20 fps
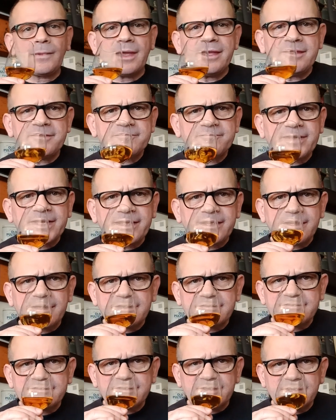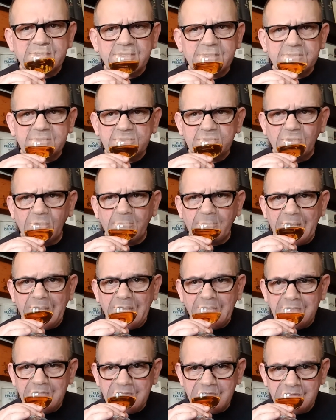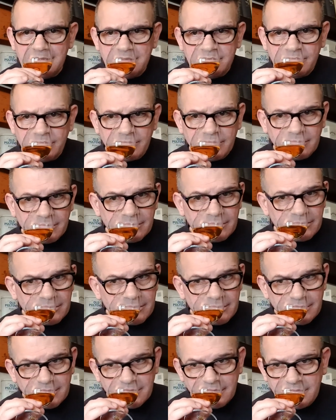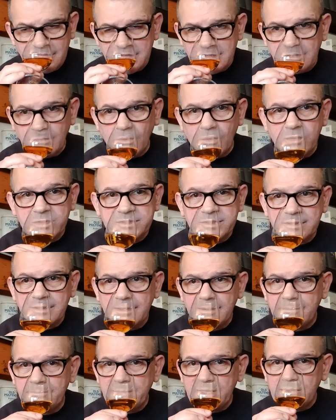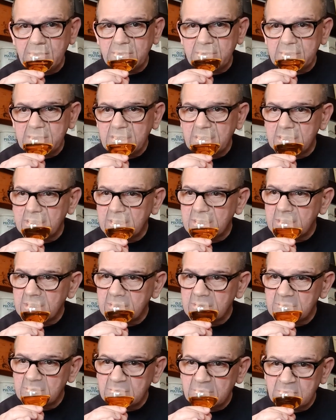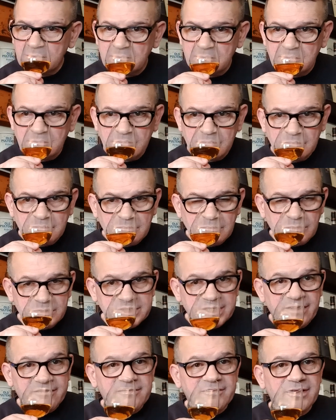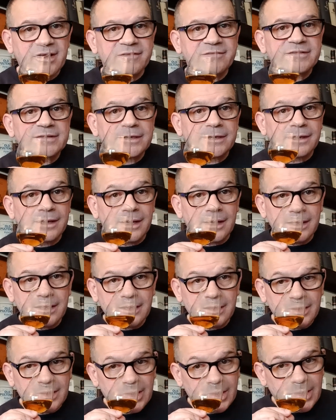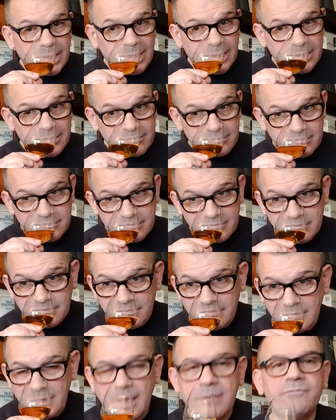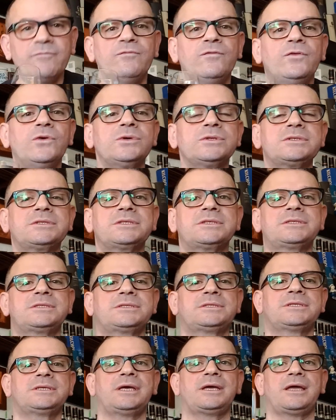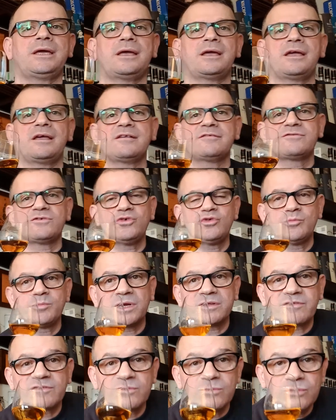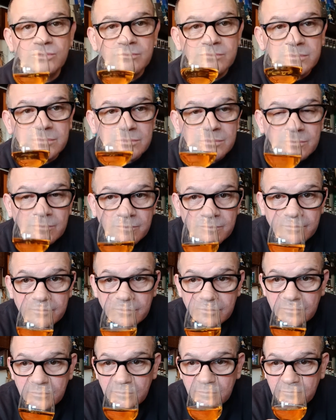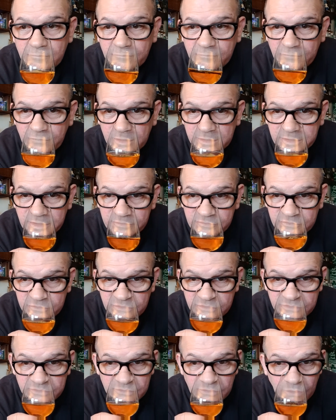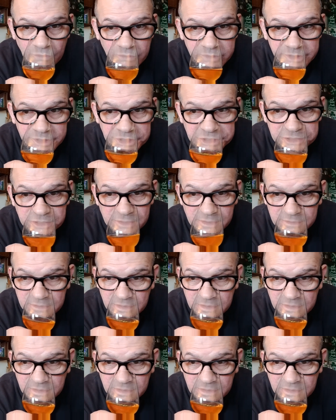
es war erst äh, die normale, die rote Melone. Und jetzt ganz klar wird äh, sie überzogen von der süßen Honig